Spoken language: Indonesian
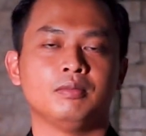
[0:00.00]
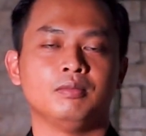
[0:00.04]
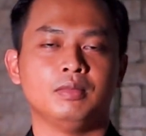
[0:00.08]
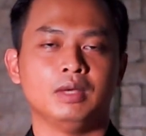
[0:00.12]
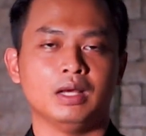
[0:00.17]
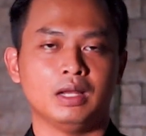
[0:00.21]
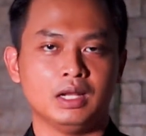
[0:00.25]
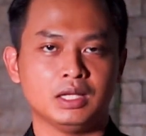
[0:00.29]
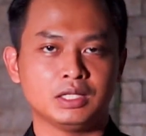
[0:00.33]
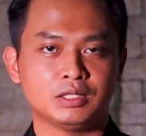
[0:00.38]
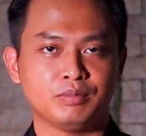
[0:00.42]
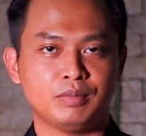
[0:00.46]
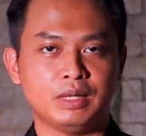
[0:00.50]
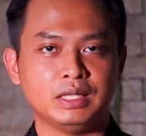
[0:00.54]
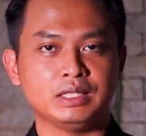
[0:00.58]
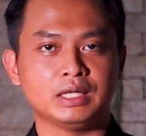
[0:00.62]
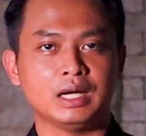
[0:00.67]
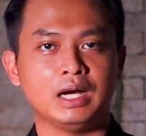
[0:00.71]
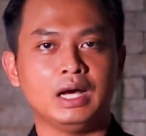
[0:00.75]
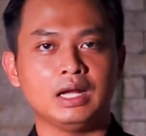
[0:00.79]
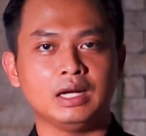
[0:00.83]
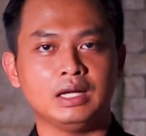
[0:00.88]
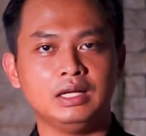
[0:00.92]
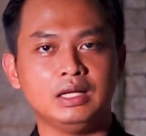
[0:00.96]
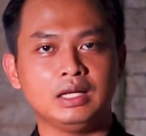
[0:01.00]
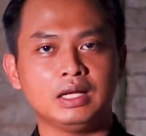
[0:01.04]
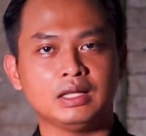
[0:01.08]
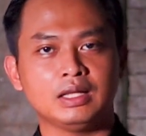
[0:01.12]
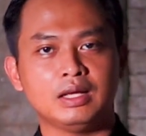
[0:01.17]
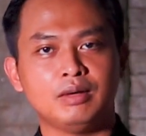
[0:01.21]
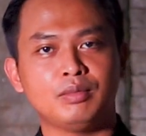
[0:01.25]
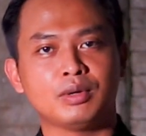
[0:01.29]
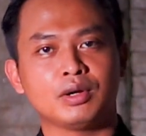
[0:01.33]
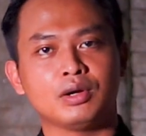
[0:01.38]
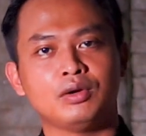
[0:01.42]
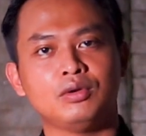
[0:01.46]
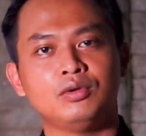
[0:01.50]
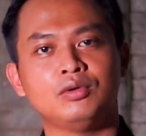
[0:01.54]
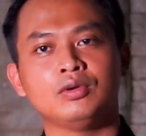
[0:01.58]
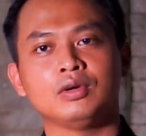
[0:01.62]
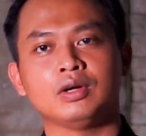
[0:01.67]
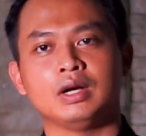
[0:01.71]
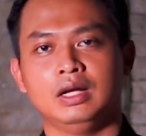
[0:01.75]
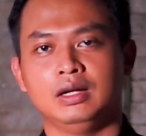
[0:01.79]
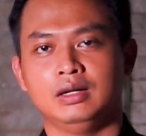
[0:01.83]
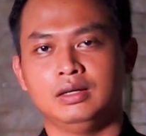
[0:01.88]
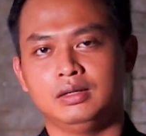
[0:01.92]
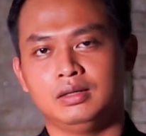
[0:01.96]
Biarlah sepanjang hari ini kita
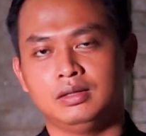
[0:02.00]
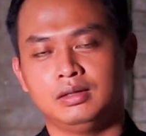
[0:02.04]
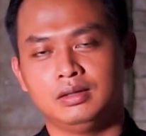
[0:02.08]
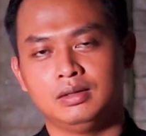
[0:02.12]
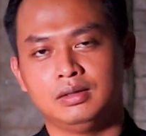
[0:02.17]
merenungkan